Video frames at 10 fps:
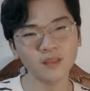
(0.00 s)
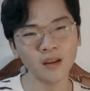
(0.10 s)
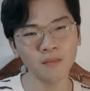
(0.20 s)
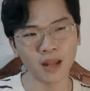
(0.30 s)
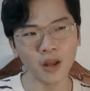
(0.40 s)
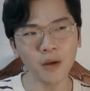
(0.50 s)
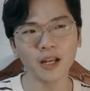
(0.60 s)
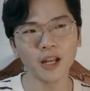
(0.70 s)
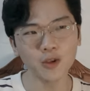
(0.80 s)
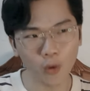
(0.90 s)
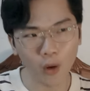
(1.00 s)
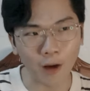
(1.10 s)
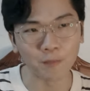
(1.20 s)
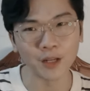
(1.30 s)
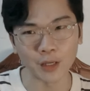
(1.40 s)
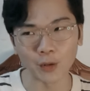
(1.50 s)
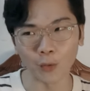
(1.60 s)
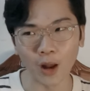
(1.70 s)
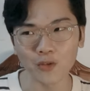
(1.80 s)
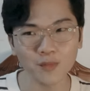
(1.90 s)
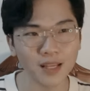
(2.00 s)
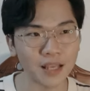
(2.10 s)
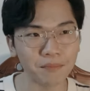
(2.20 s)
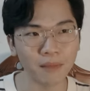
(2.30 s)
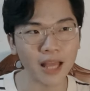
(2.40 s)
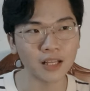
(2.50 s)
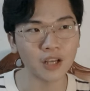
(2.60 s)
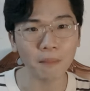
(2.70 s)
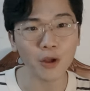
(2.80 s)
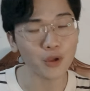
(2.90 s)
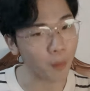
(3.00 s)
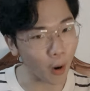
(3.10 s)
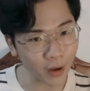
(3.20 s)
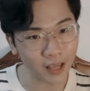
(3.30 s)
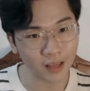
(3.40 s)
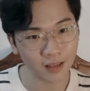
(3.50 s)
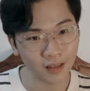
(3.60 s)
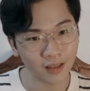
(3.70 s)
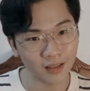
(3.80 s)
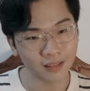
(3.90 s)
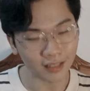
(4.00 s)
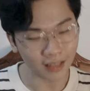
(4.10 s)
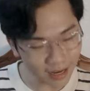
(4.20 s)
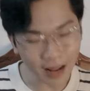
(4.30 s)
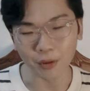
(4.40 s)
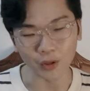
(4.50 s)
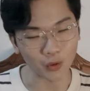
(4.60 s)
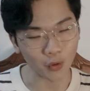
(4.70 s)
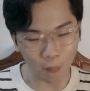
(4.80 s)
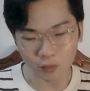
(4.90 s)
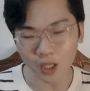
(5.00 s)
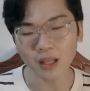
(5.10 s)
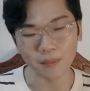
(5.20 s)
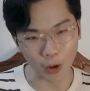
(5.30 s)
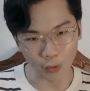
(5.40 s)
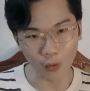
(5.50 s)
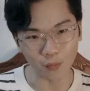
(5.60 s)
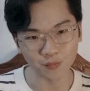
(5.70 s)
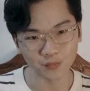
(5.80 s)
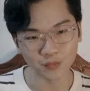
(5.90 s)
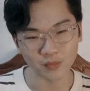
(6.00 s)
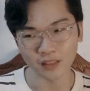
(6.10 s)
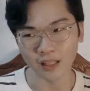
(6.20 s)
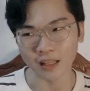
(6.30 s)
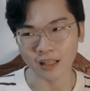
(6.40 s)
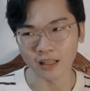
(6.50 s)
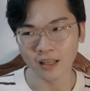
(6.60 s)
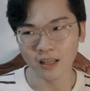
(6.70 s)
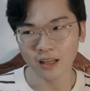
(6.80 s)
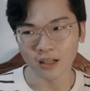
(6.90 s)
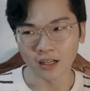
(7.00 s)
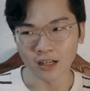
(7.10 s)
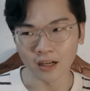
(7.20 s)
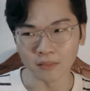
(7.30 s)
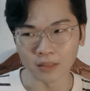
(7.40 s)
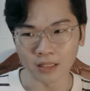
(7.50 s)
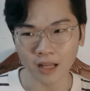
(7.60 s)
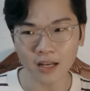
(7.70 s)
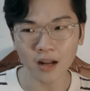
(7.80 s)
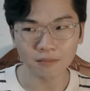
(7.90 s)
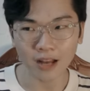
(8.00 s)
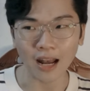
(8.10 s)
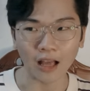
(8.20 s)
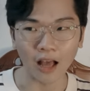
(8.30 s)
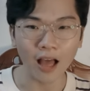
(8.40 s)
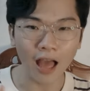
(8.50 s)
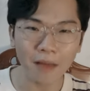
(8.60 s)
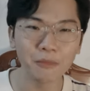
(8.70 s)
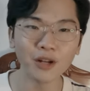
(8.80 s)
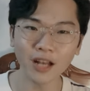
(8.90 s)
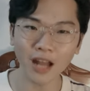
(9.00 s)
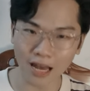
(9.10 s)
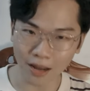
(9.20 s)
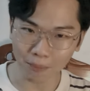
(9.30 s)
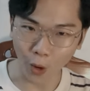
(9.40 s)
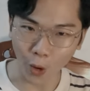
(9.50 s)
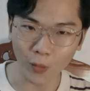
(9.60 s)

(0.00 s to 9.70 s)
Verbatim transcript: Mà nếu mà đi du học thì cụ thể chúng ta sẽ mang cỡ bao nhiêu bộ đây? Cái này mình cũng có tìm hiểu luôn. Thì mình thấy nôm na là cỡ 20 đến 25 bộ.